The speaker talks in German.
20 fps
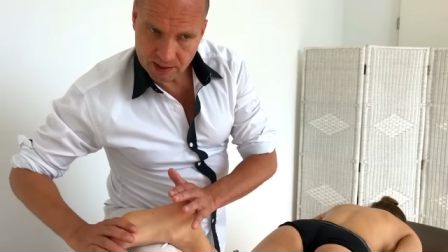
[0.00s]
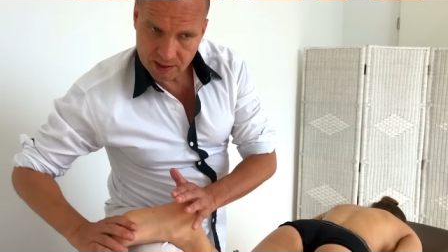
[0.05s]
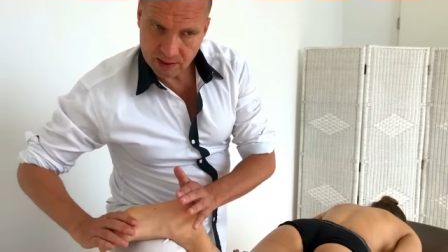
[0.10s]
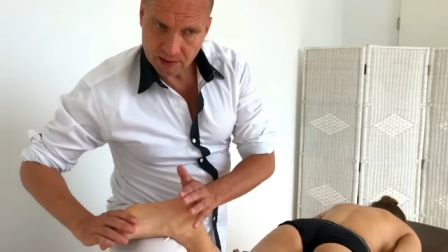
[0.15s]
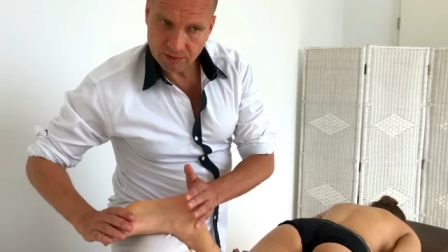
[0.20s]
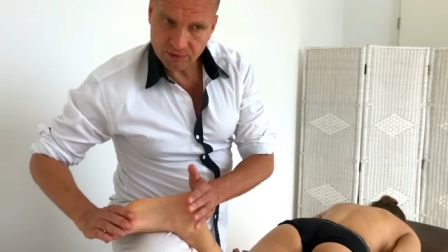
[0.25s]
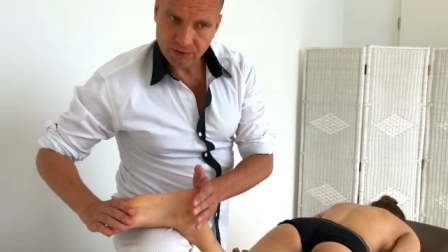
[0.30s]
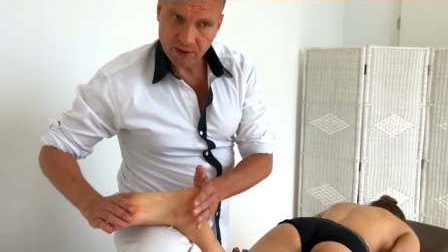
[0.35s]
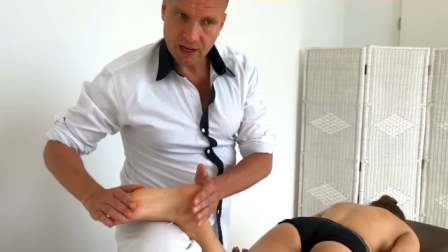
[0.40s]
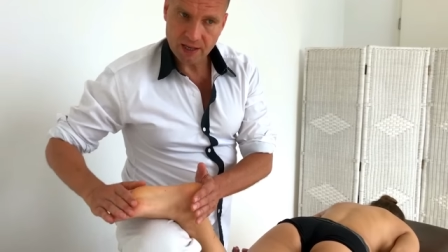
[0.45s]

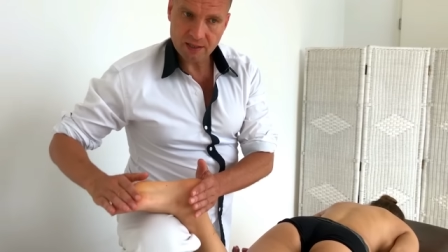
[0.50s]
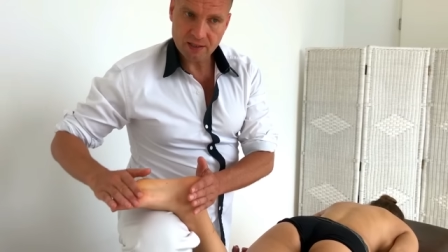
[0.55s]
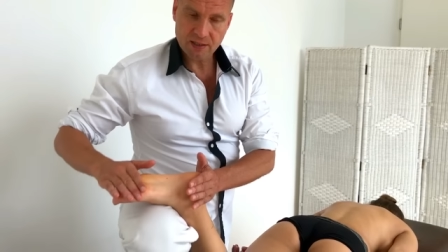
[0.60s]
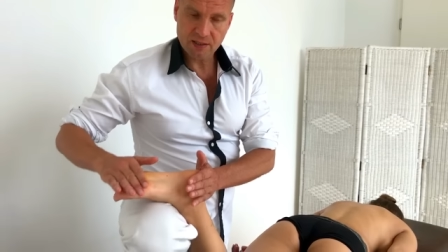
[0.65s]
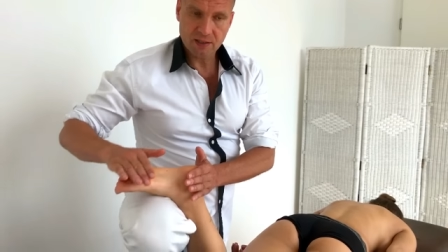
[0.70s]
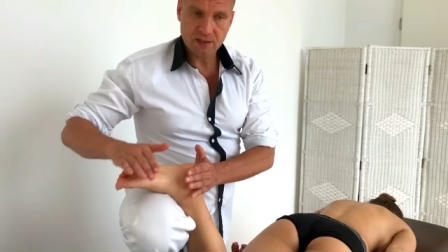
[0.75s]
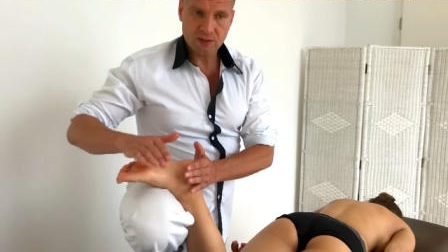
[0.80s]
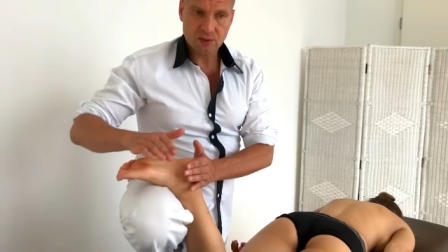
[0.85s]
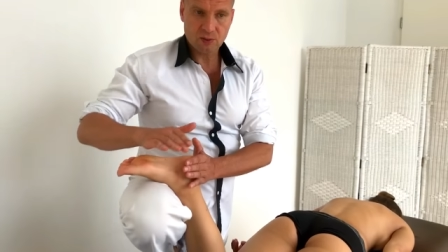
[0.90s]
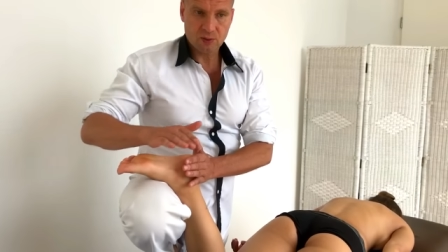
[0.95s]
und
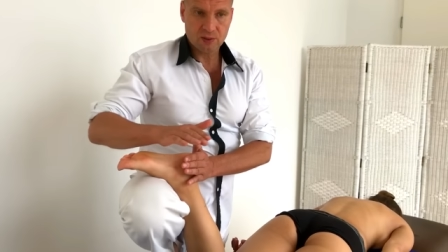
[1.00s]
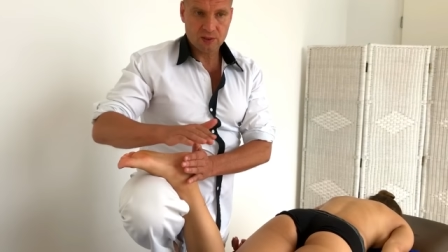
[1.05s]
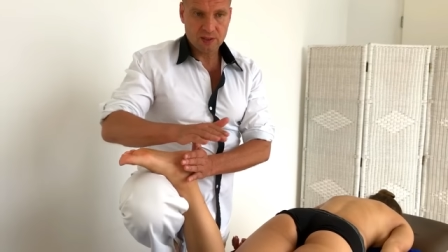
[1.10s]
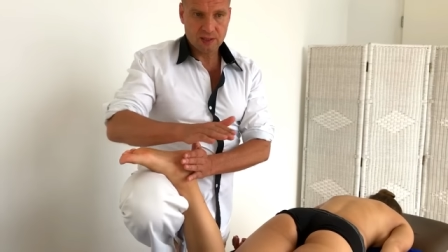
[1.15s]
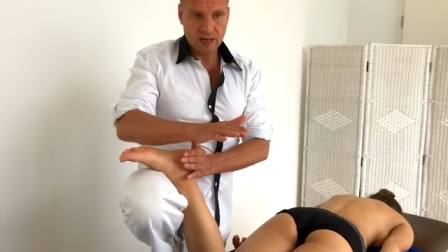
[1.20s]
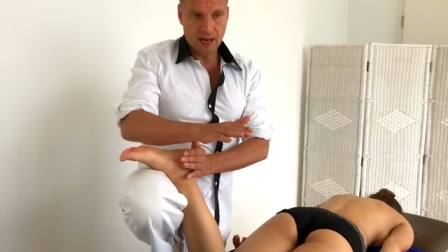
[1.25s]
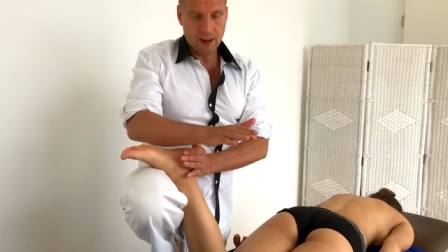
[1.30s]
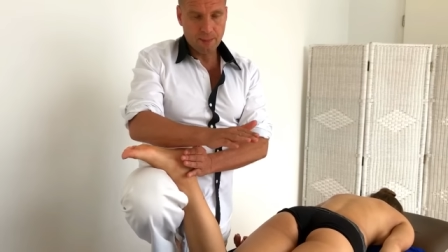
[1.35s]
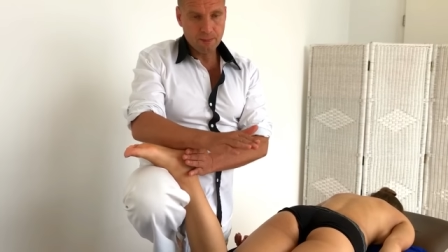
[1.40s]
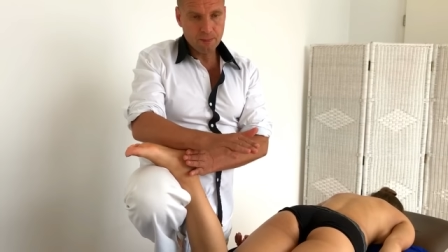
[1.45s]
kann jetzt
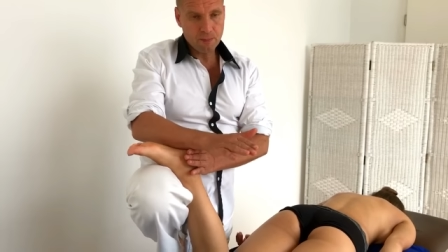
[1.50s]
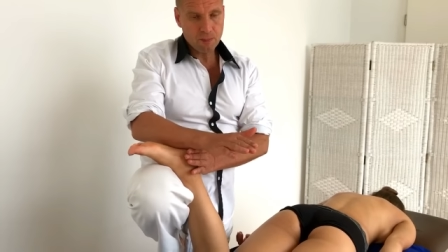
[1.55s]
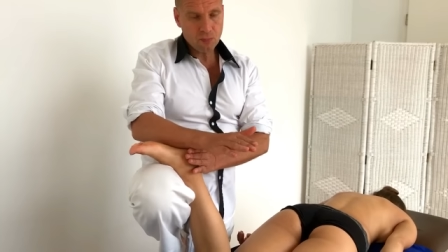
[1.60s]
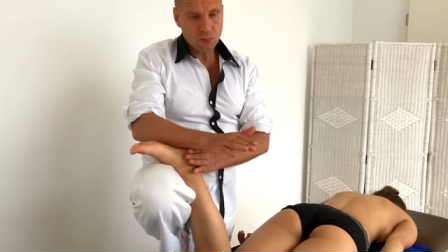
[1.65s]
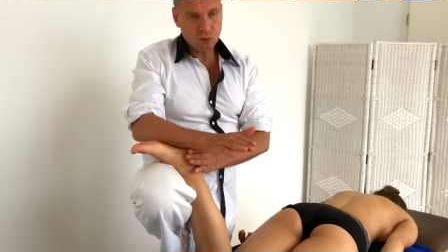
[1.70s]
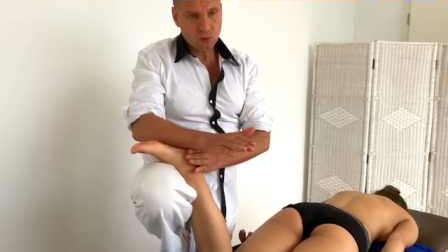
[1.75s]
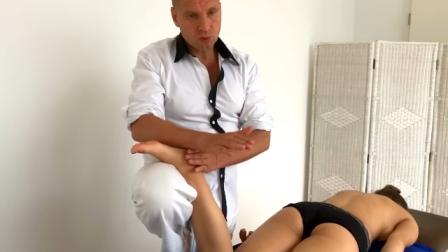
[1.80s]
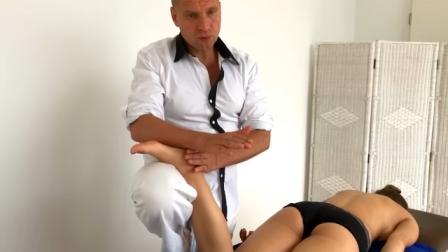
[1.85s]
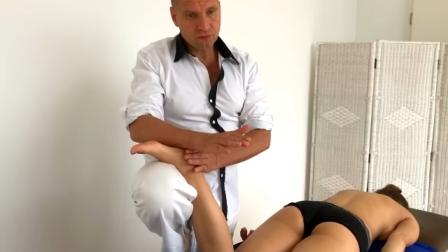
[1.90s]
hier